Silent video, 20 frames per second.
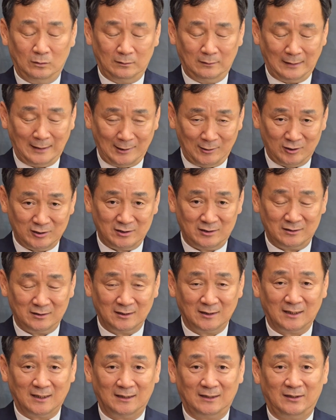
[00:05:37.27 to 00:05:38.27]
나눠지는
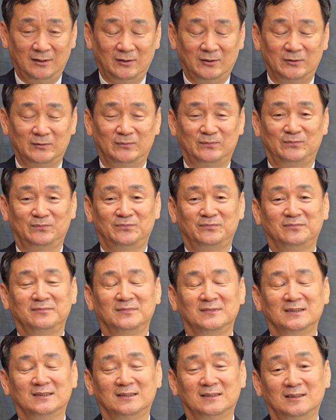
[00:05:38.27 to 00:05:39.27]
것 같아요.
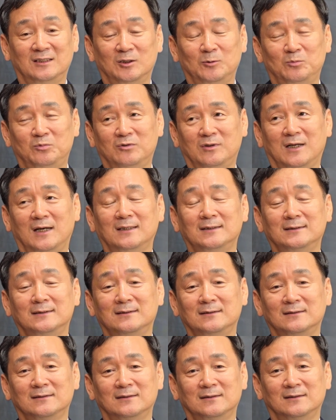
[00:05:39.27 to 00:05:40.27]
근데
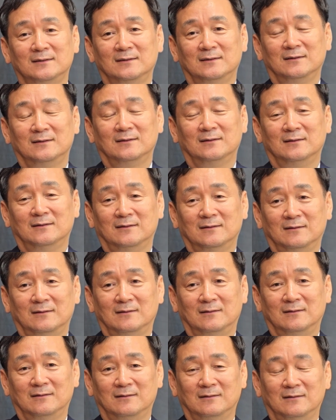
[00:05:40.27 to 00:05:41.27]
북한은
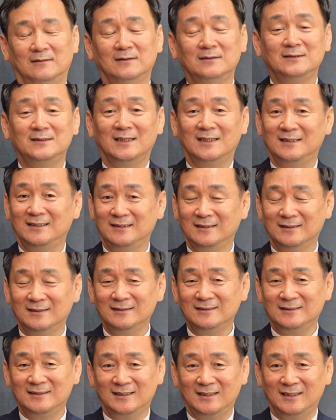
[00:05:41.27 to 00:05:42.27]
어 언제 한,
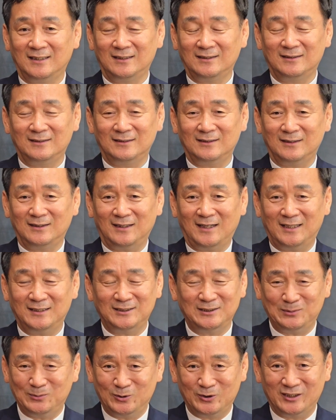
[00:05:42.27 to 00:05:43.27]
언제를
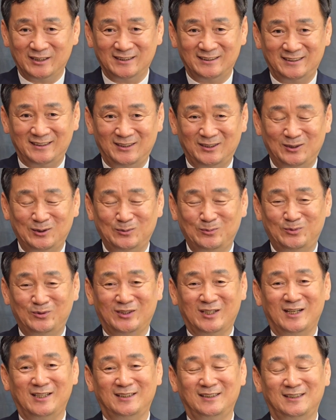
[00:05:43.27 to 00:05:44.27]
한지 모르겠어요.
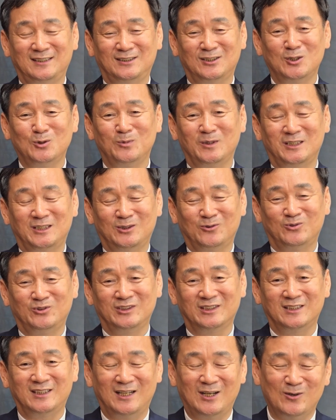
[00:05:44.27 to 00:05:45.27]
북한이
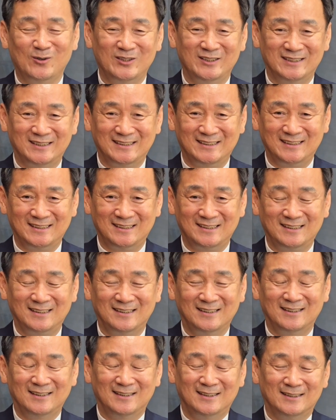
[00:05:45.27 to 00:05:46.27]
1919년을 하고 있는지
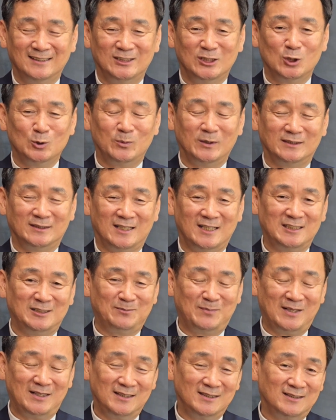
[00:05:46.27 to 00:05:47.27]

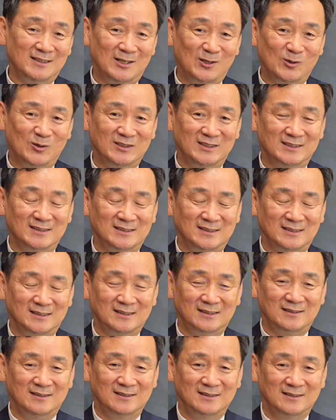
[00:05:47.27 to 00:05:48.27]
1948년을 하고 있는지